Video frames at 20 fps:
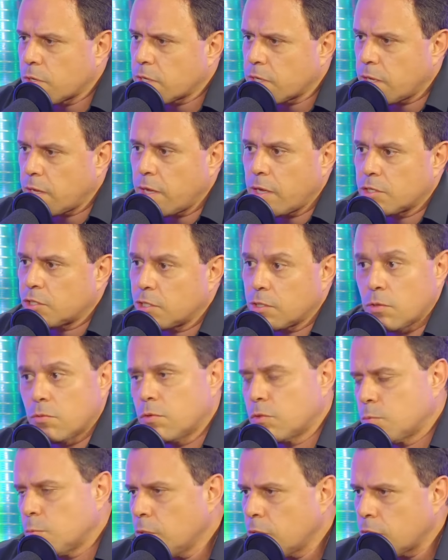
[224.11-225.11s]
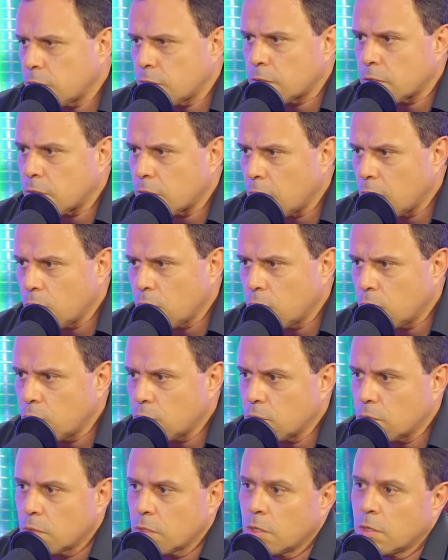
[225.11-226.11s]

que é a agenda 2030 da ONU,